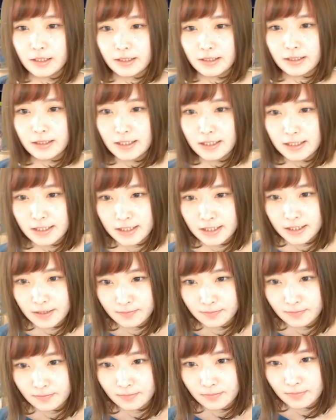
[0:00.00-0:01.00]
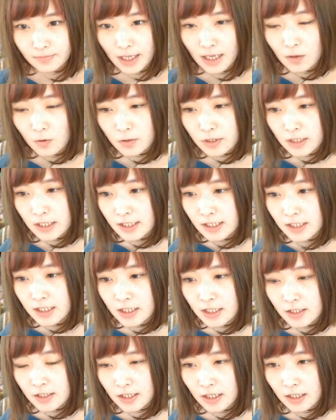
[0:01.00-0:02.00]
虹結構虹
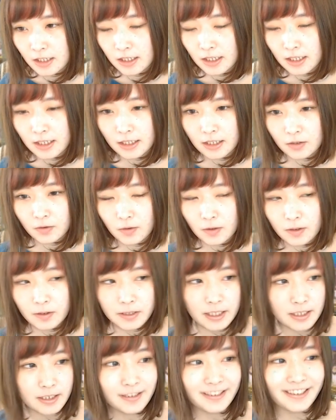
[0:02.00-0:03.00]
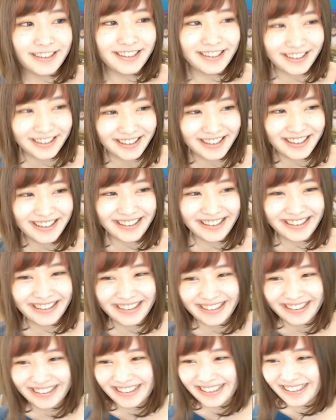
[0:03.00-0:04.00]
率高いけど金が出
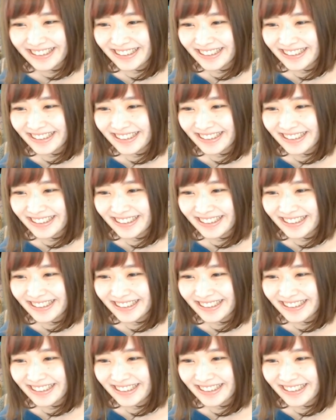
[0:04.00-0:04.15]
た